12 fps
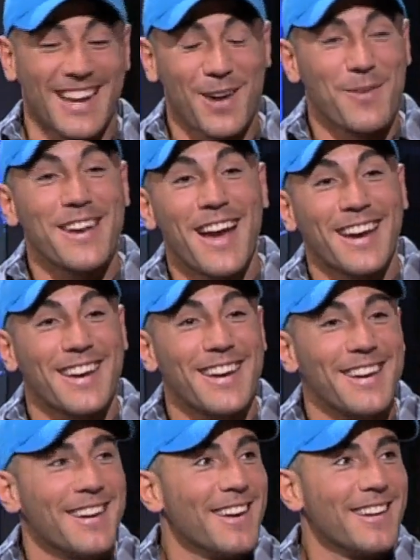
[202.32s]
que vine
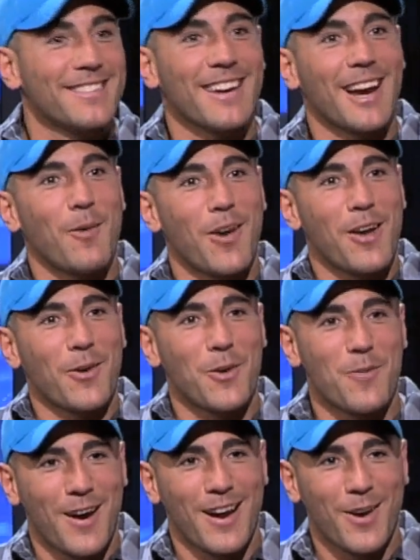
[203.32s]
aquí se acabó el arroz
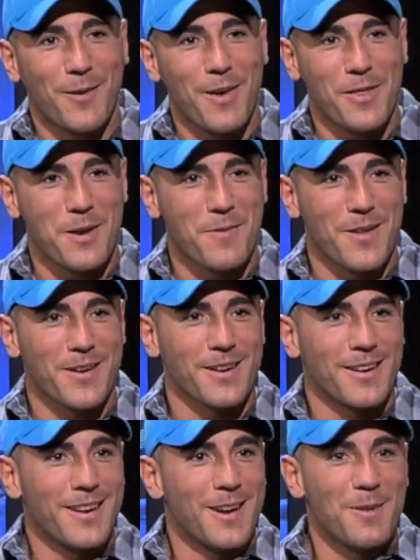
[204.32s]
con bacalao que me hacía mi madre.
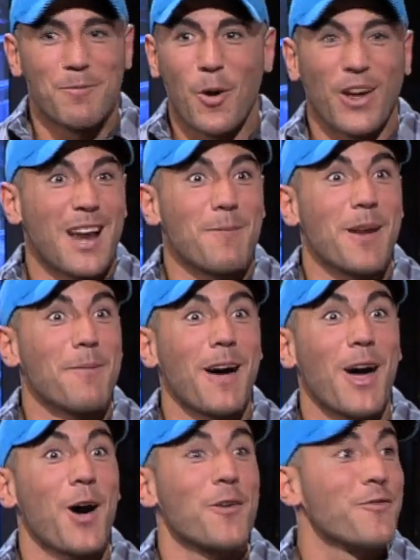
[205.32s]
porque el
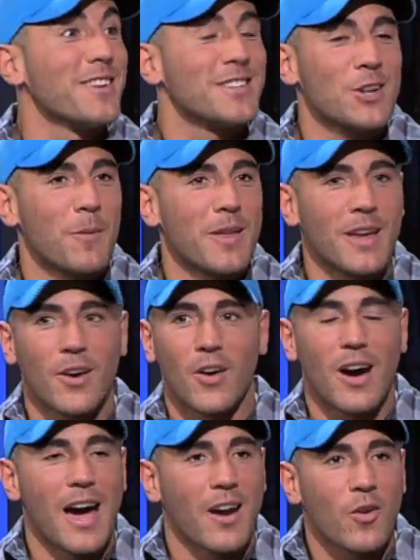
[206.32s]
preparador físico me dijo,
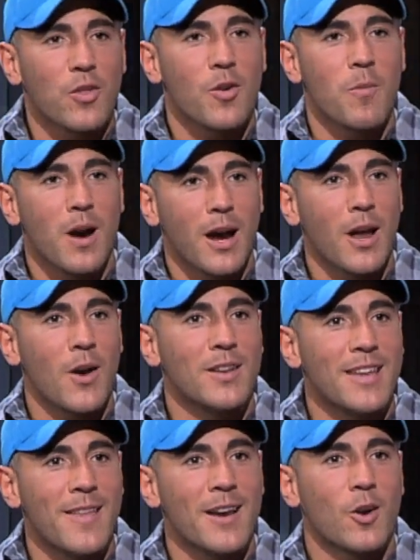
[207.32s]
arroz con bacalao el
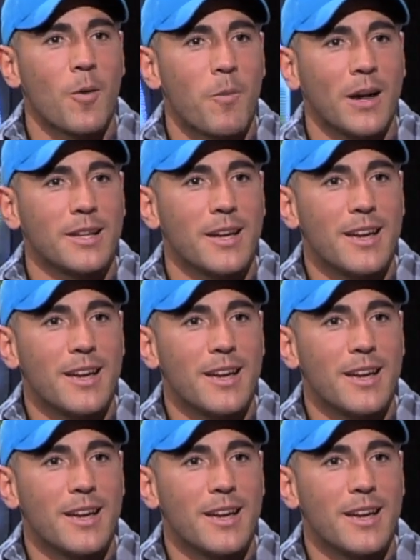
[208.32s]
día del combate.